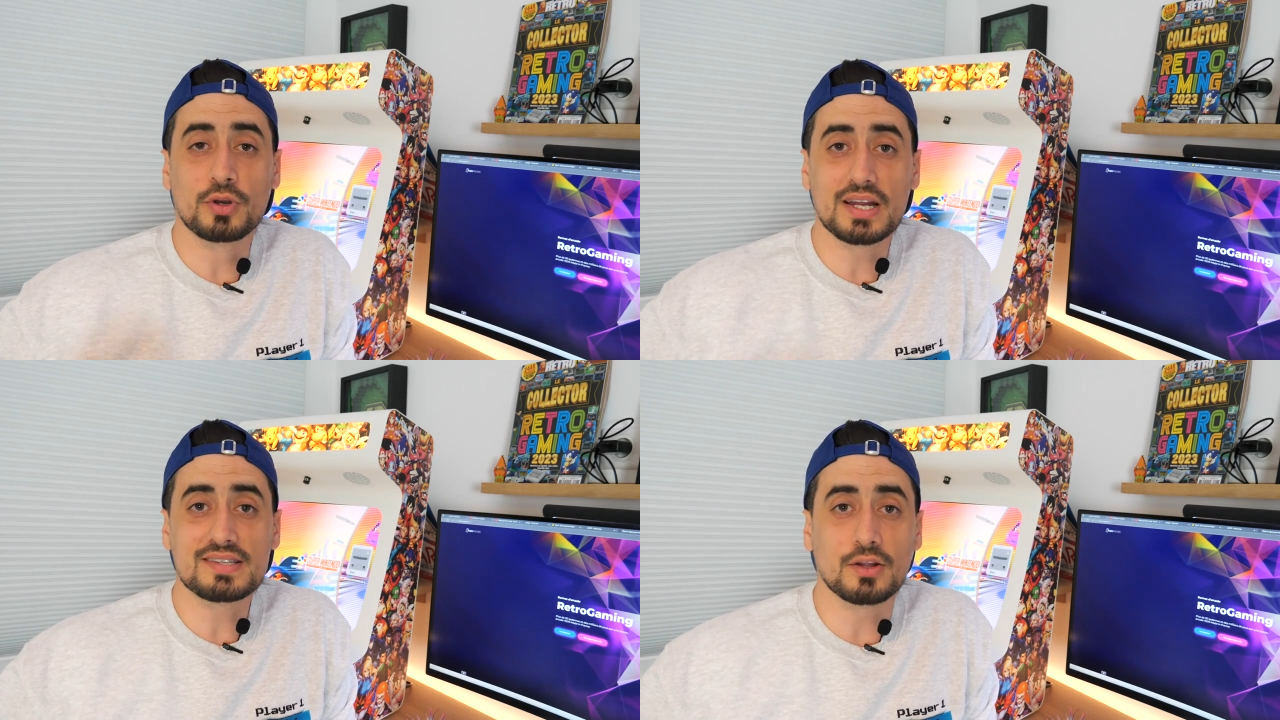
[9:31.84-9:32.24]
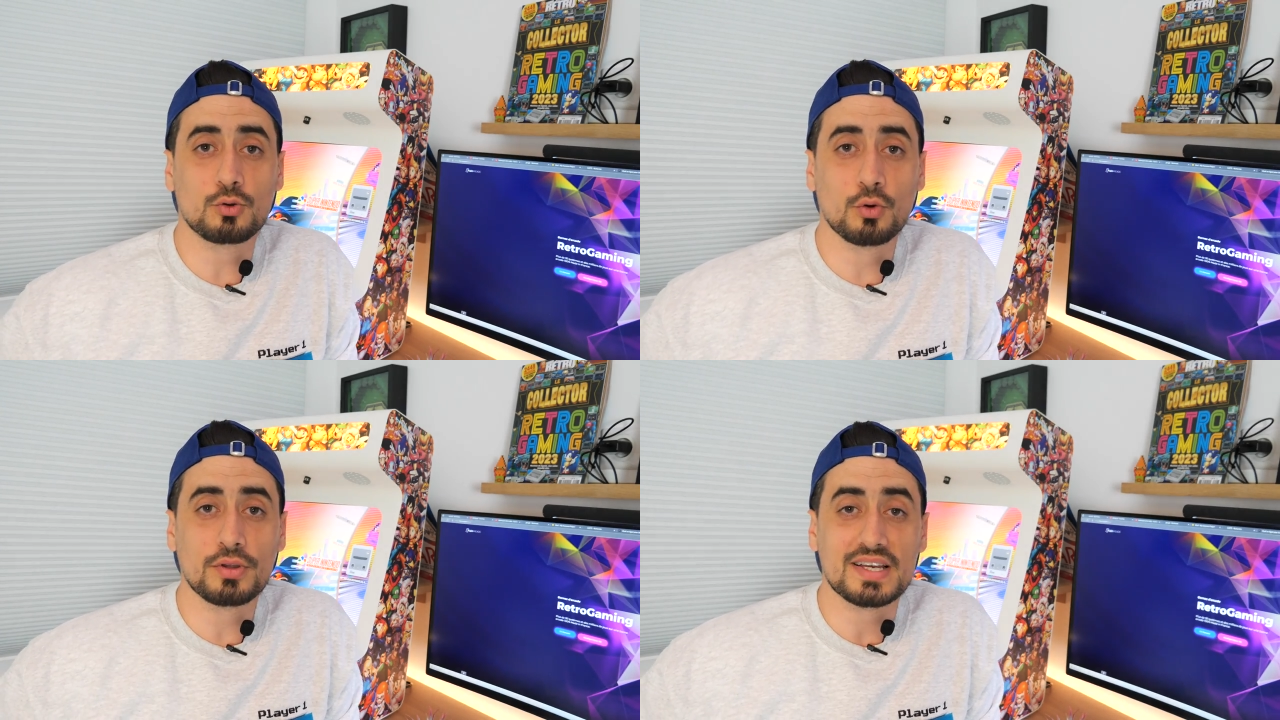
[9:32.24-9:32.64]
lequel ça
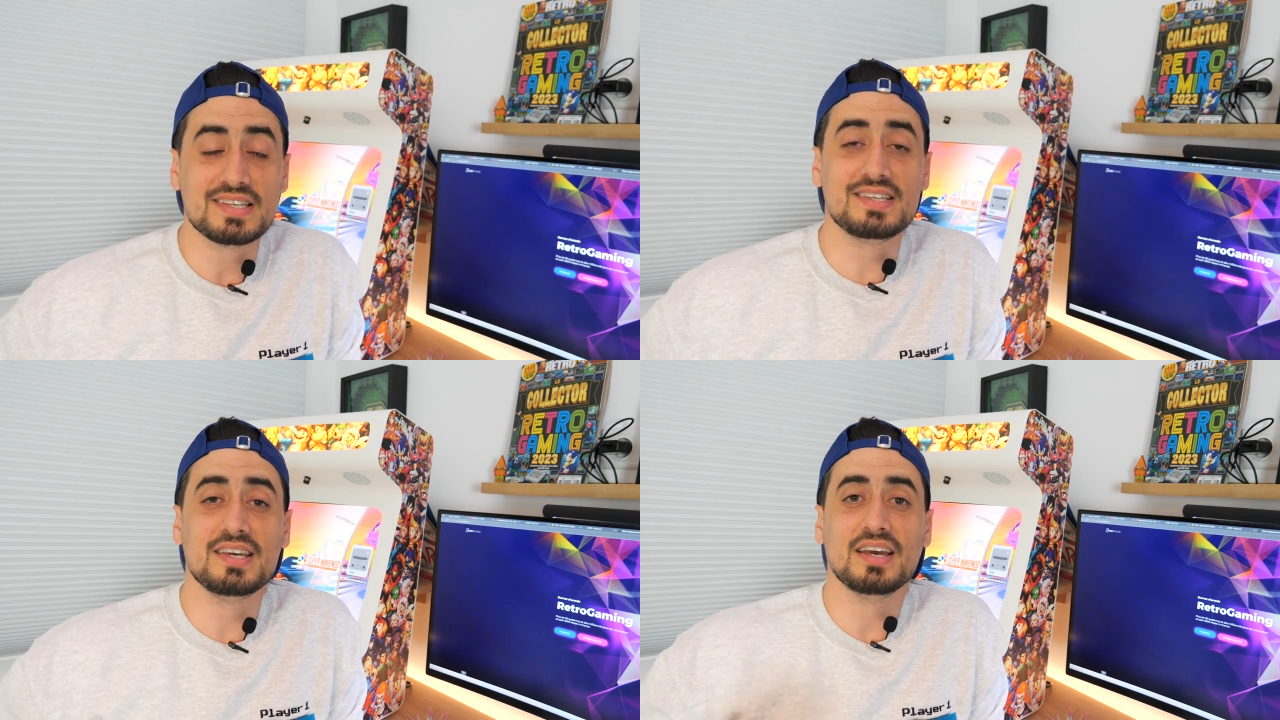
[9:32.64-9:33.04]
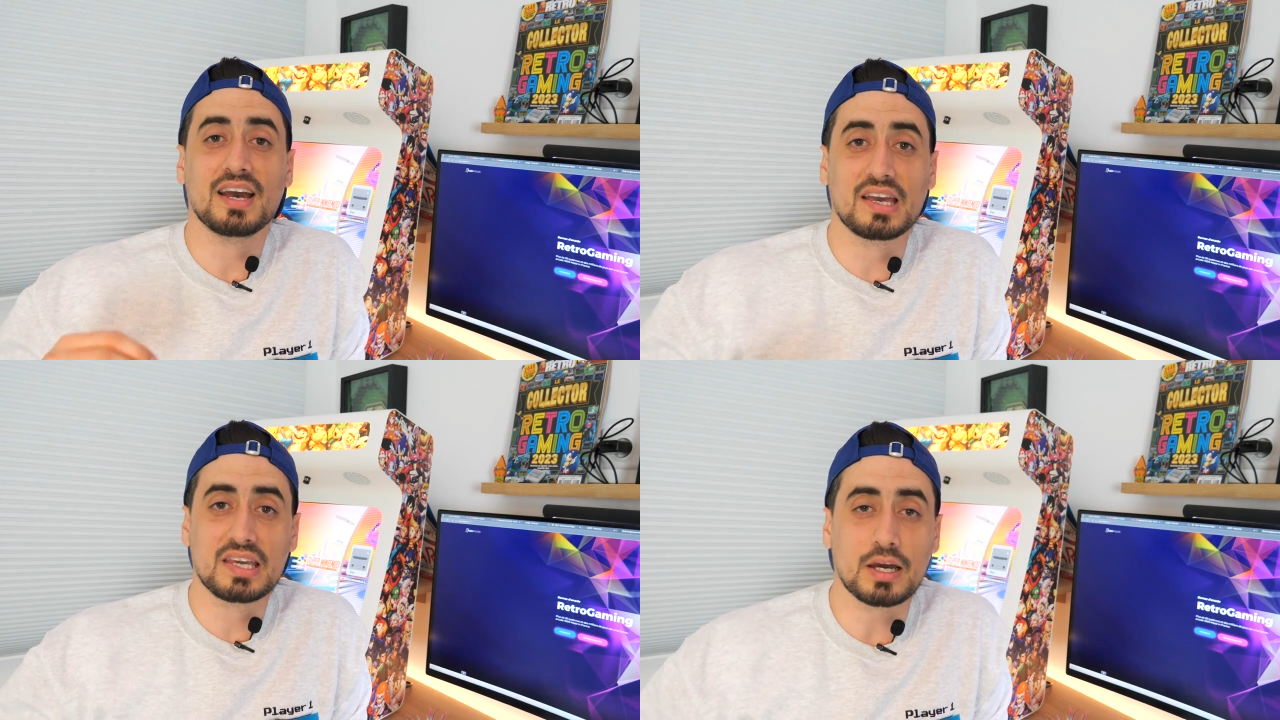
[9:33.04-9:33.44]
tourne, c'est
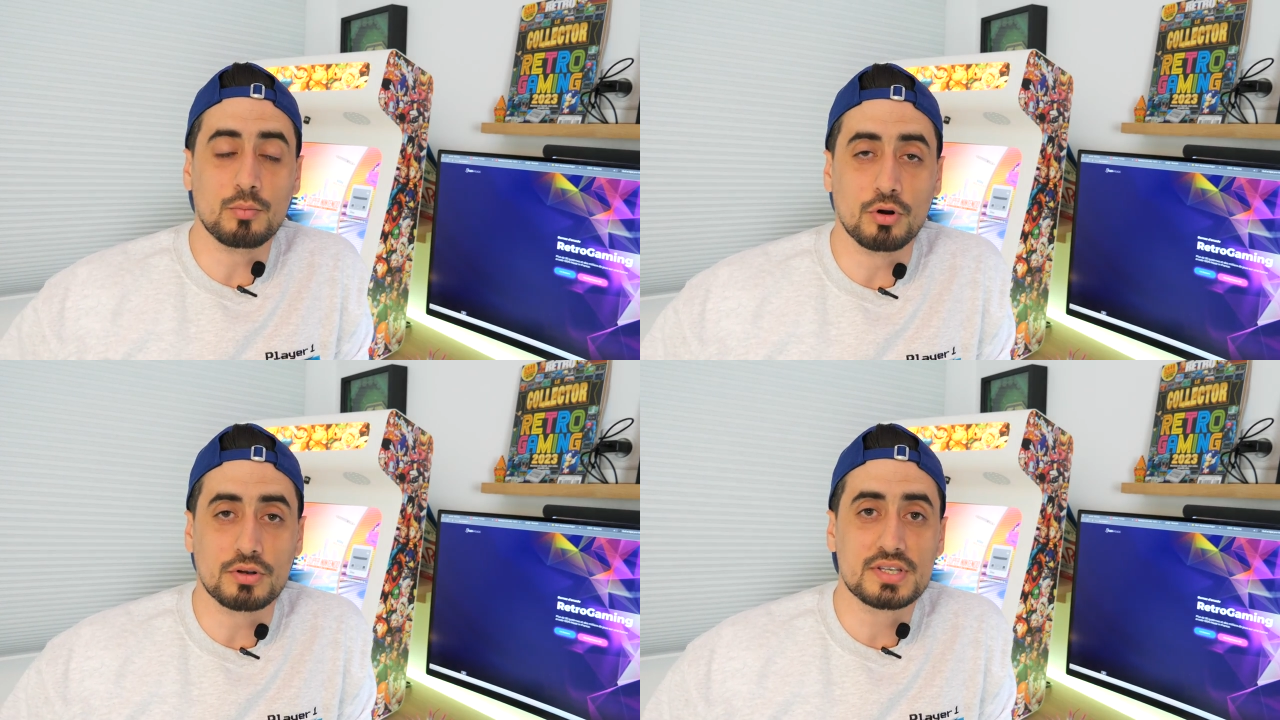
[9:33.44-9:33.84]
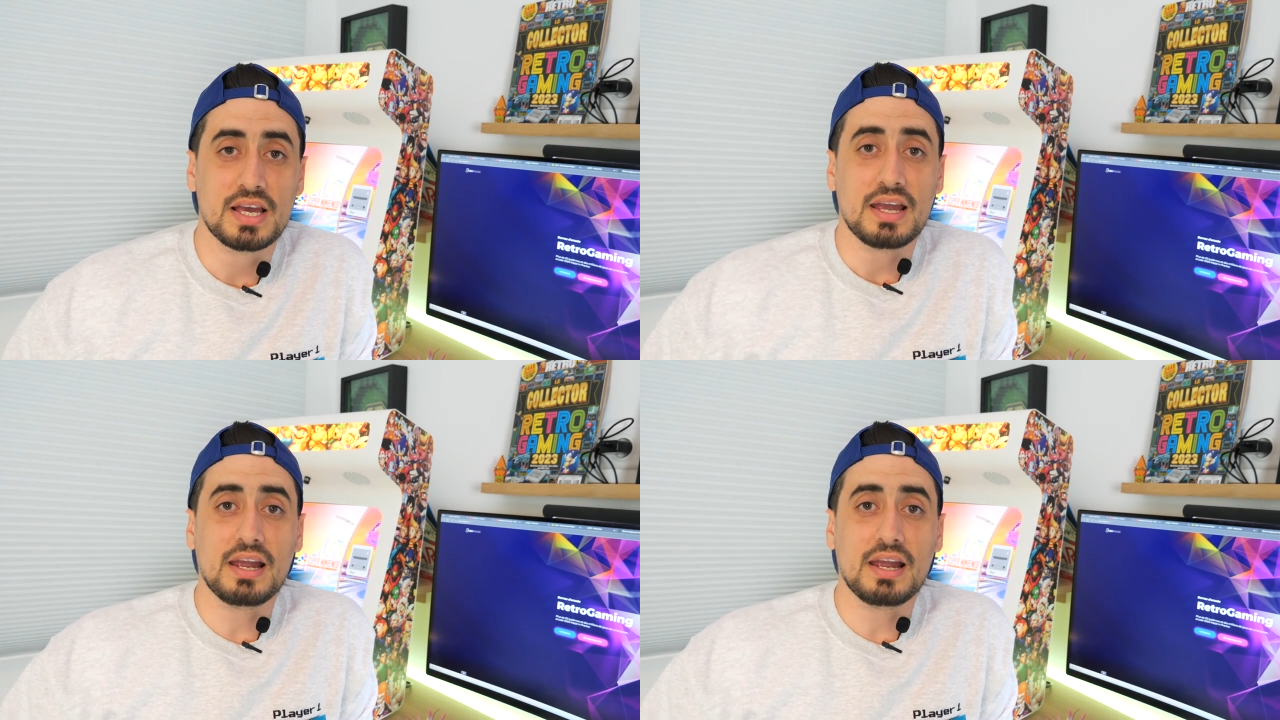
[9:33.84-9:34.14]
Recalbox.